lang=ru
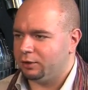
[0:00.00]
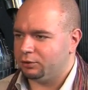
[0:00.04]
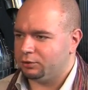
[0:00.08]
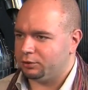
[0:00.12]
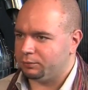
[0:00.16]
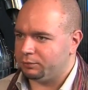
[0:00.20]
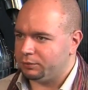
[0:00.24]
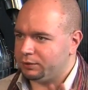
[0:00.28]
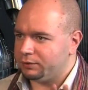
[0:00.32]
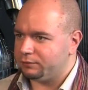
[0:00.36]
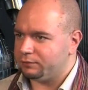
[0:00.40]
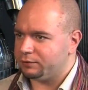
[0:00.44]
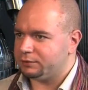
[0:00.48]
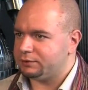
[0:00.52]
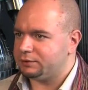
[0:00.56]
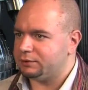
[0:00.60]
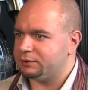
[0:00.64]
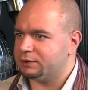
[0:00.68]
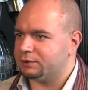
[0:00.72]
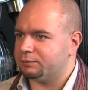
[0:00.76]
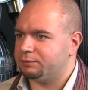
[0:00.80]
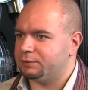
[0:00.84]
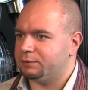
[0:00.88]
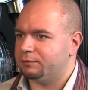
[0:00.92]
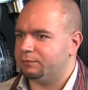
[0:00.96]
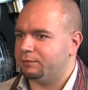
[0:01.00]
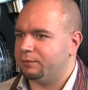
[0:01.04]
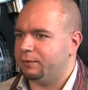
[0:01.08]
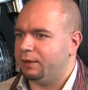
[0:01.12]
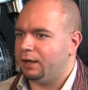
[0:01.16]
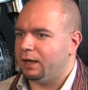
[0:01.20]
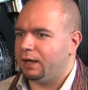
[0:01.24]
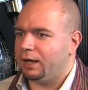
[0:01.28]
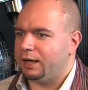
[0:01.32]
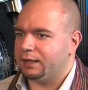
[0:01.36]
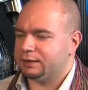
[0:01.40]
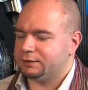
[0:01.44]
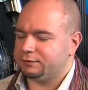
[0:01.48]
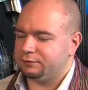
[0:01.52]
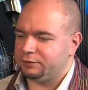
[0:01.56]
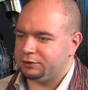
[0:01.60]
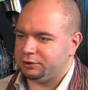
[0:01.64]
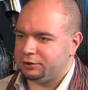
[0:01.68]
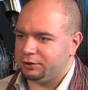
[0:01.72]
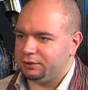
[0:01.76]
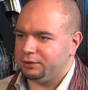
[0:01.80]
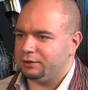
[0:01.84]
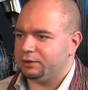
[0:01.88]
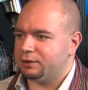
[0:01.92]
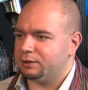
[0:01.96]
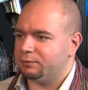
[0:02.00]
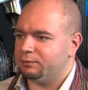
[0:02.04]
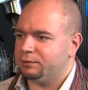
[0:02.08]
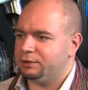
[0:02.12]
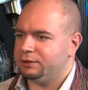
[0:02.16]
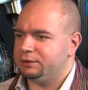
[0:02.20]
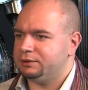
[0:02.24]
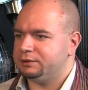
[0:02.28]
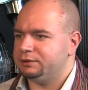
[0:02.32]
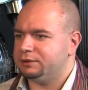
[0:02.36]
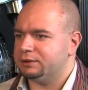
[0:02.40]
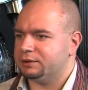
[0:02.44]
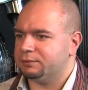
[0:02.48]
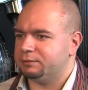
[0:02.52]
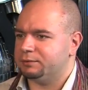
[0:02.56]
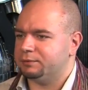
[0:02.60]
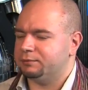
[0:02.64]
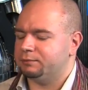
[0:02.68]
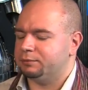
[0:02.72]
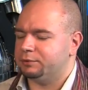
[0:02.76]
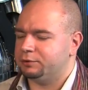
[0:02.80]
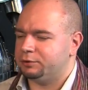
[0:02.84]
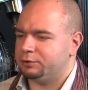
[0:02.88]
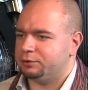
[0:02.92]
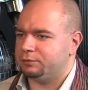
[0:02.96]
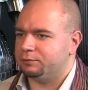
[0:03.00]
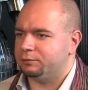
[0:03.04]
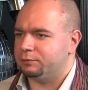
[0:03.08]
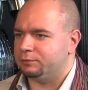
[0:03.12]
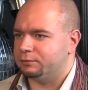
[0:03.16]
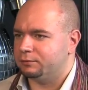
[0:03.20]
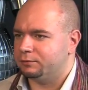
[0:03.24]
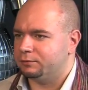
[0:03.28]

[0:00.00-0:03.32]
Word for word: Но мы его терпим, а священника мы не терпим. Почему?